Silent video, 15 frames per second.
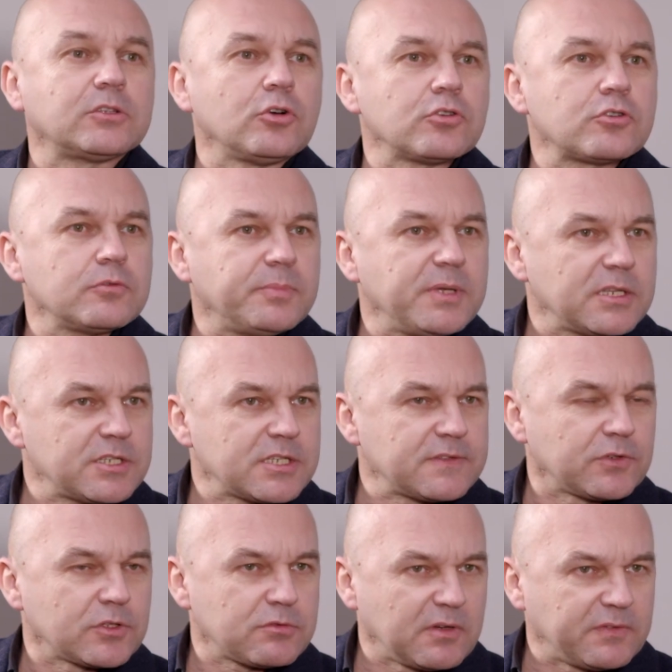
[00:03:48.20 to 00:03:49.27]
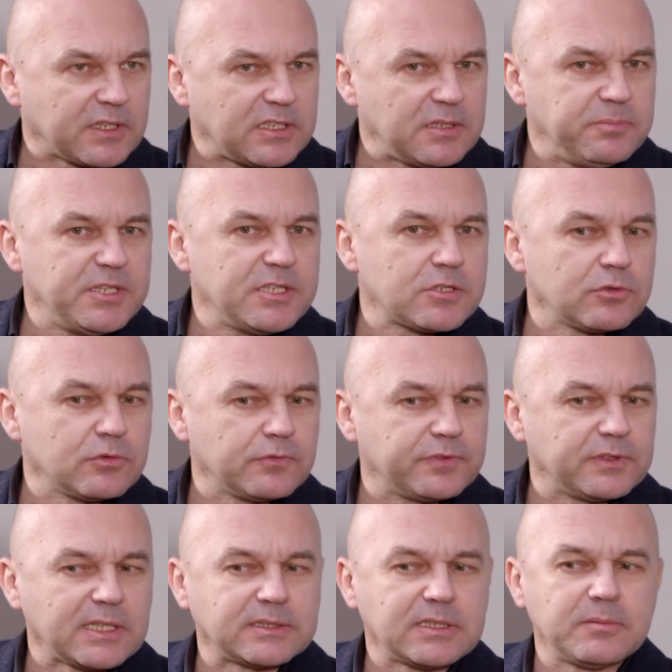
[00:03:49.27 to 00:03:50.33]
mecz. osób jedzie z Wrocławia
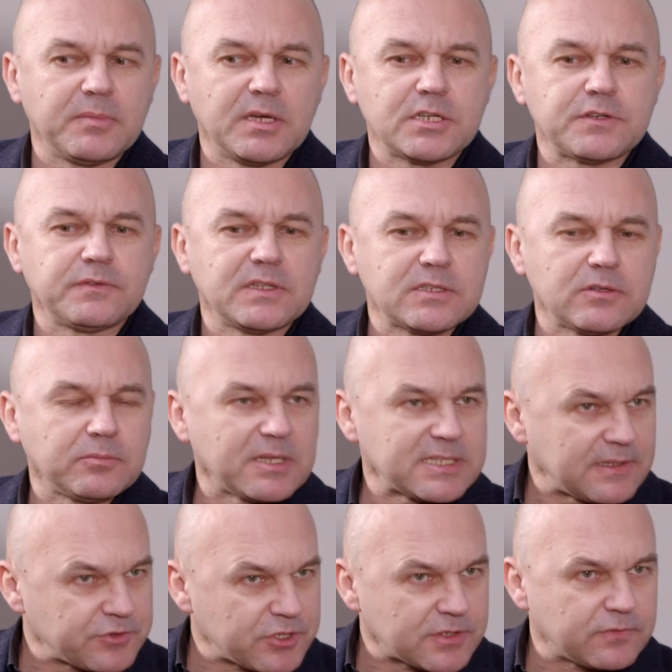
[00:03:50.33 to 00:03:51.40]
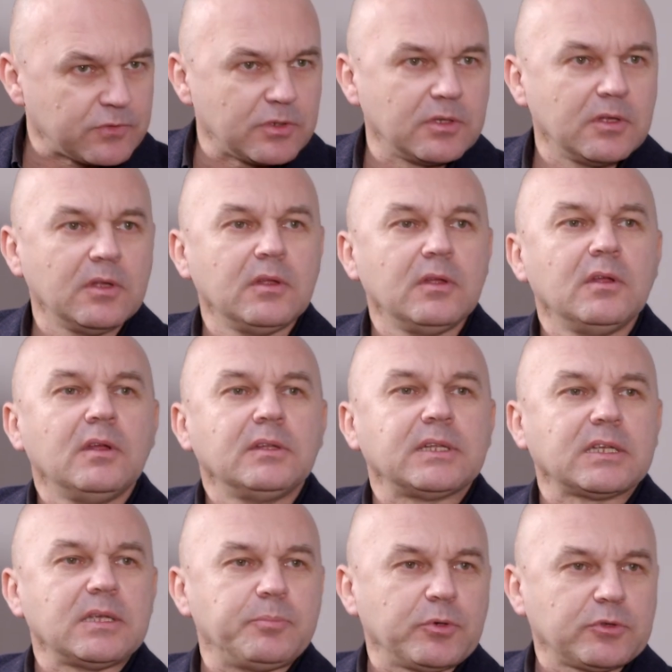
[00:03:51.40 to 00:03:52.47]
kibiców na ten mecz, więc on ma zawsze swój
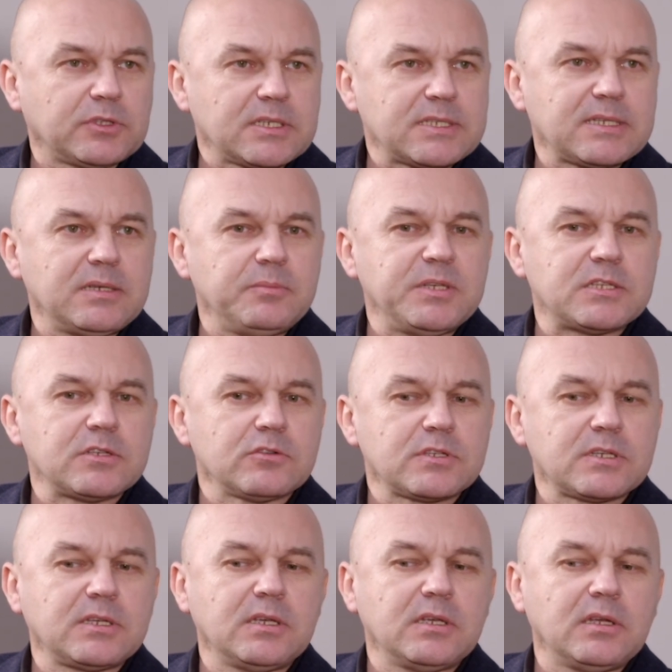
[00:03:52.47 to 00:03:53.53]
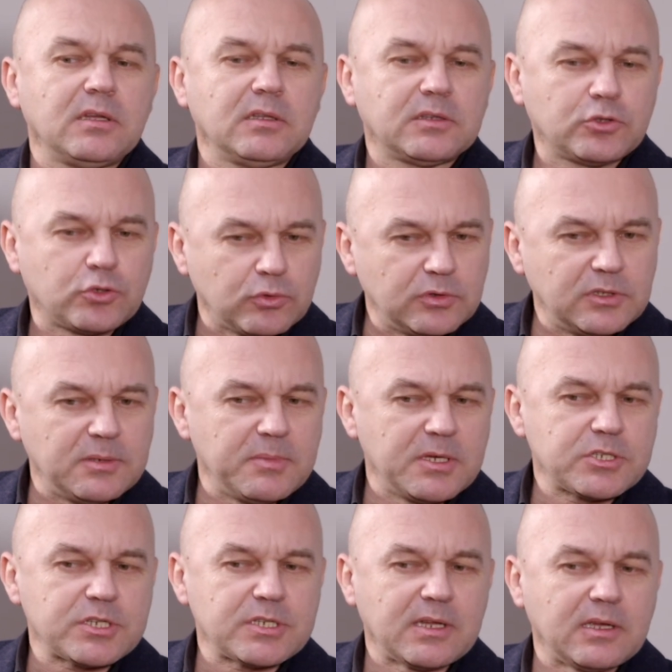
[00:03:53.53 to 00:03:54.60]
taki podtekst kibicowski, trudny
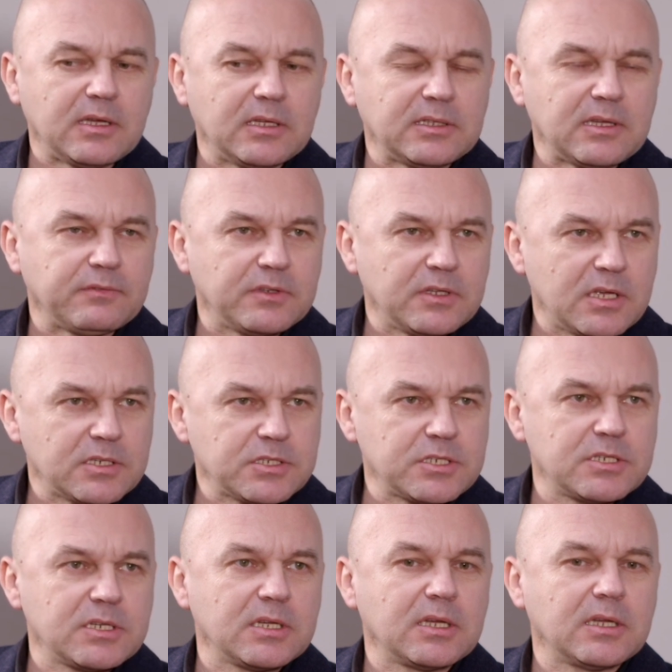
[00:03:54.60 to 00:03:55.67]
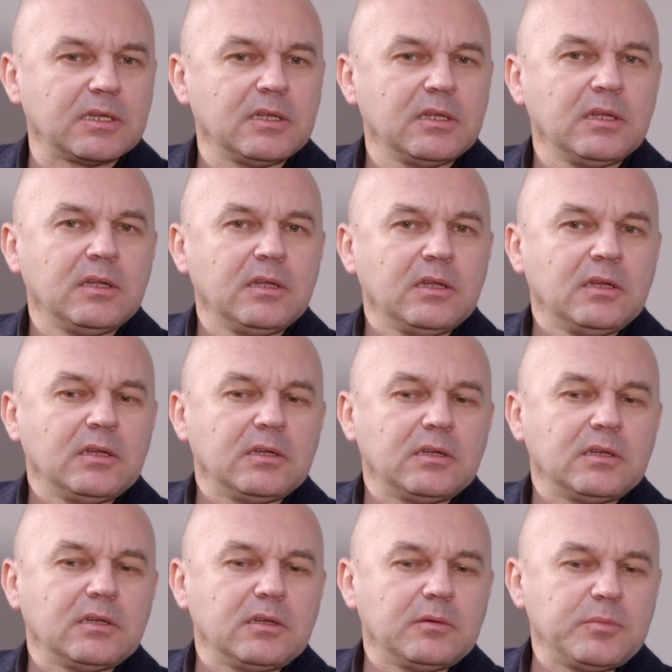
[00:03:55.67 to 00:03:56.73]
mecz na, na wyjeździe.
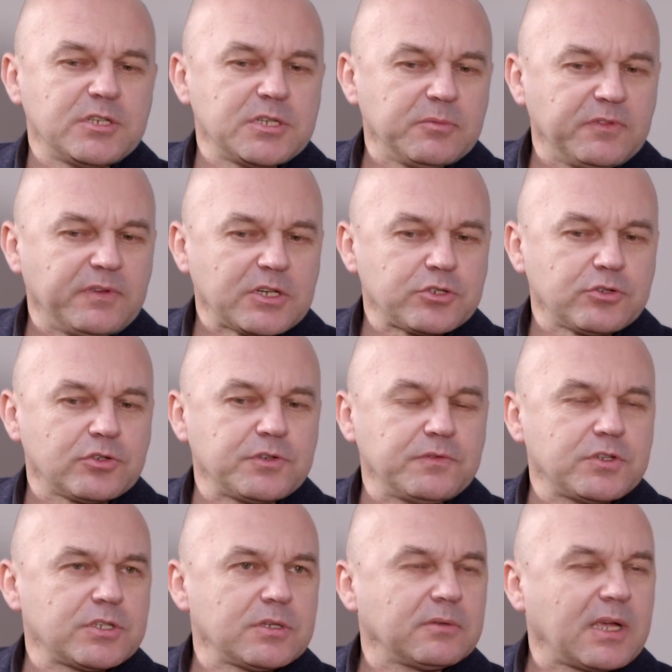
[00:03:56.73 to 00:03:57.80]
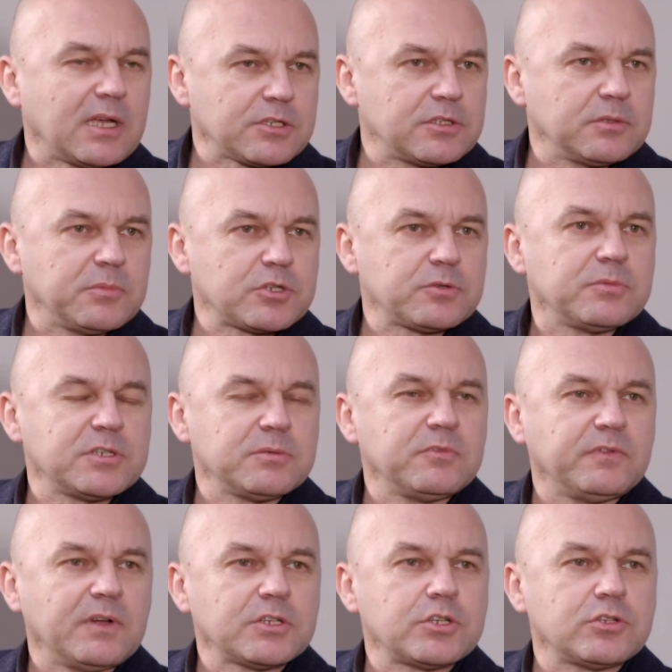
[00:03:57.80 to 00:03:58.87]
E, będziemy walczyć oczywiście, w każdym meczu będziemy
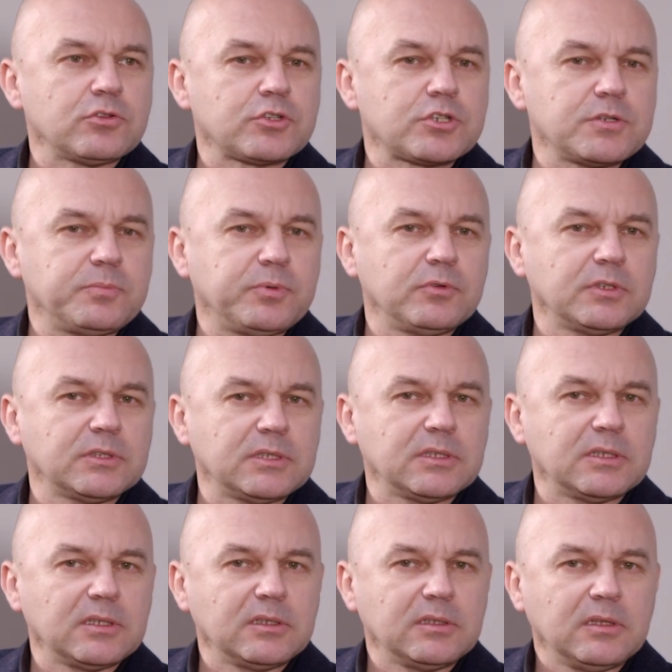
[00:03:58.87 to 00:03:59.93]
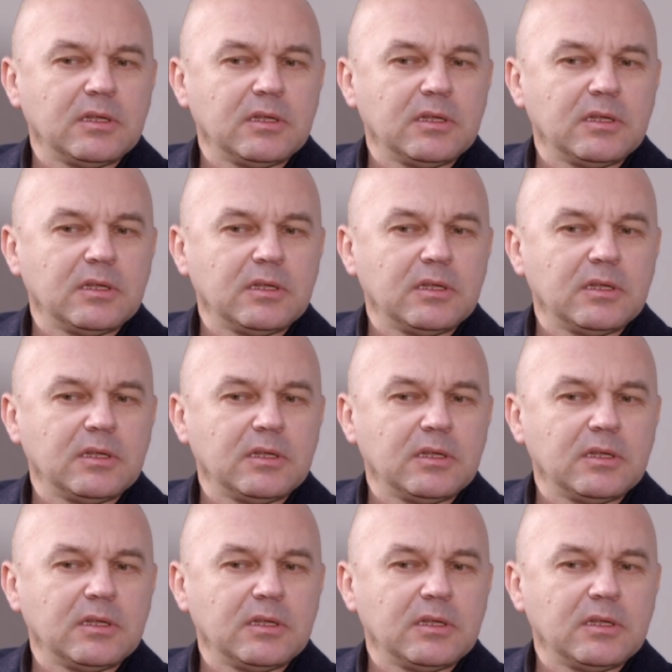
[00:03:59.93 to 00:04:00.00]
walczyć o trzy punkty.